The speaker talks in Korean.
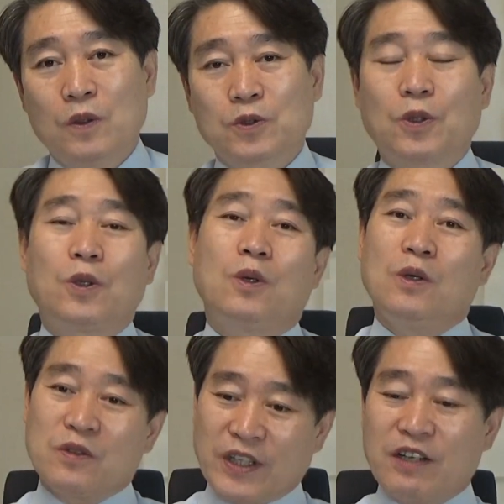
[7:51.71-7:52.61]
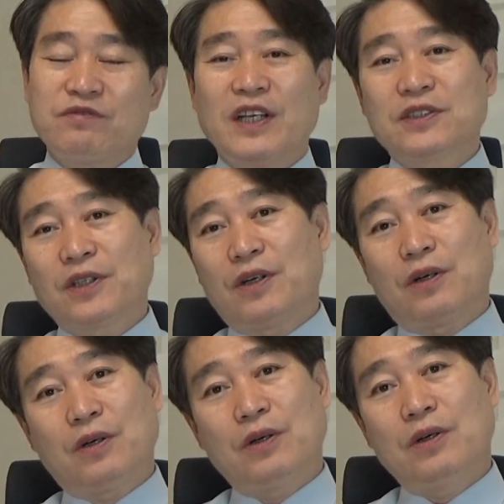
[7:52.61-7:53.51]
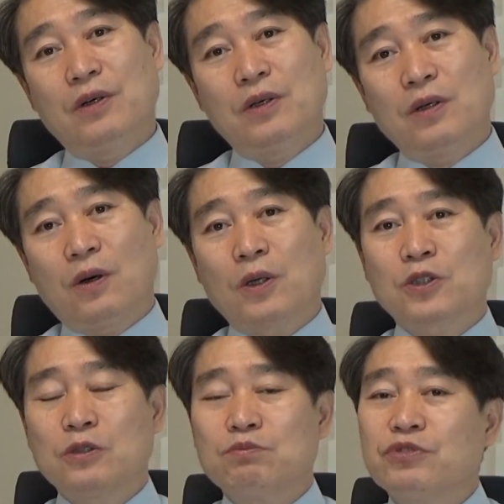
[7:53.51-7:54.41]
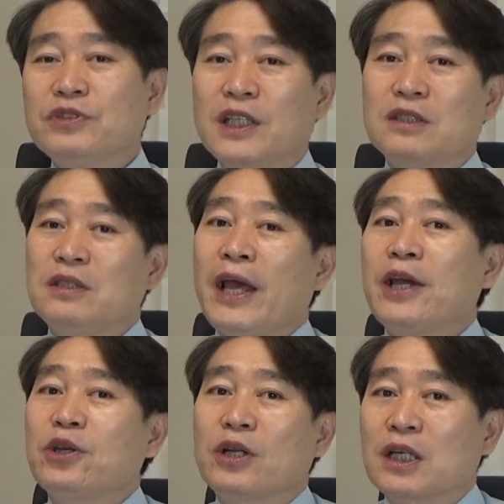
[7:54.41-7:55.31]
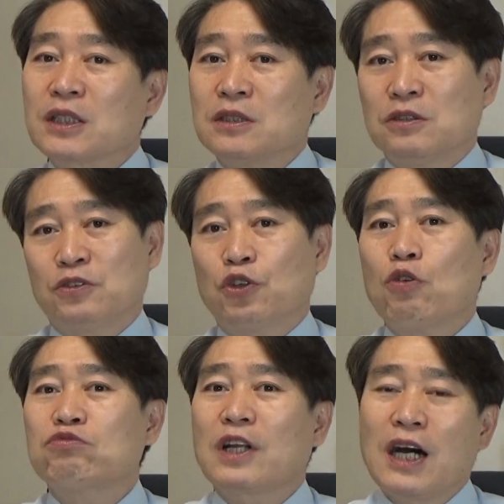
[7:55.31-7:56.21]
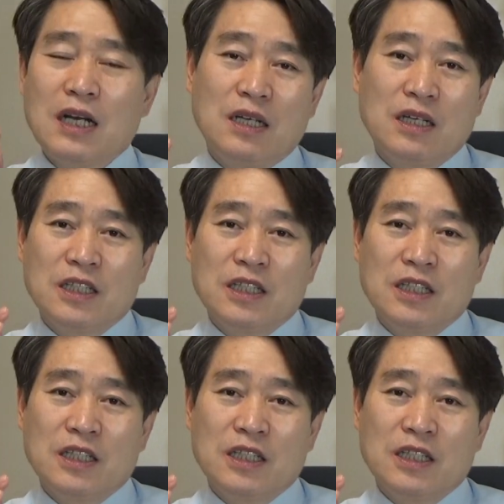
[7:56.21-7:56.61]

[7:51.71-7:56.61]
또 내부에서 어떤 문제를 해결하기는 너무나